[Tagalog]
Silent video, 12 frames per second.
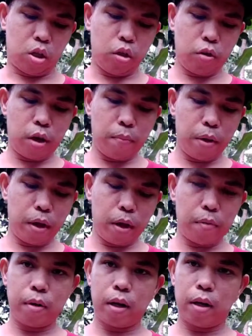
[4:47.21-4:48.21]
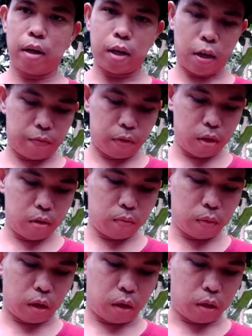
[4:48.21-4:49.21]
Ito yung number mga ka-update.
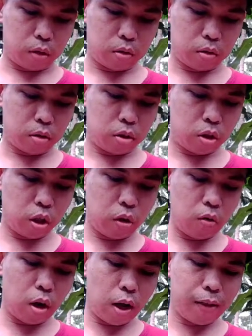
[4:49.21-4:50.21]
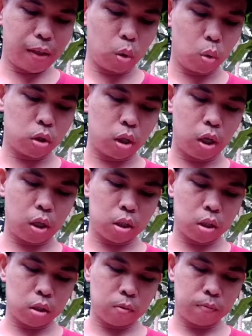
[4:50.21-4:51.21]
Uh,
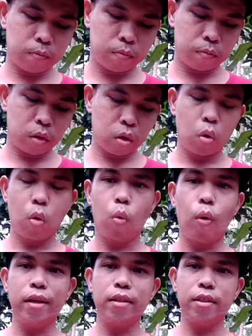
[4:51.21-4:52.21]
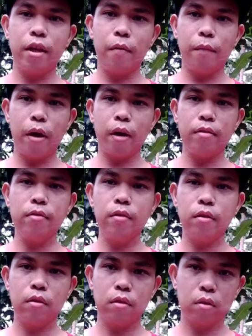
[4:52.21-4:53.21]
0926 17
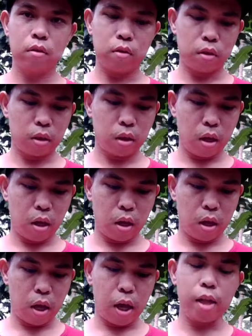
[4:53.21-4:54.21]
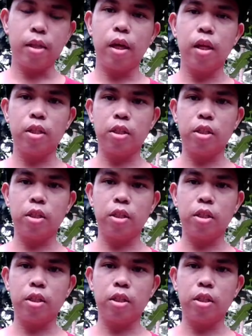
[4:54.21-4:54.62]
88002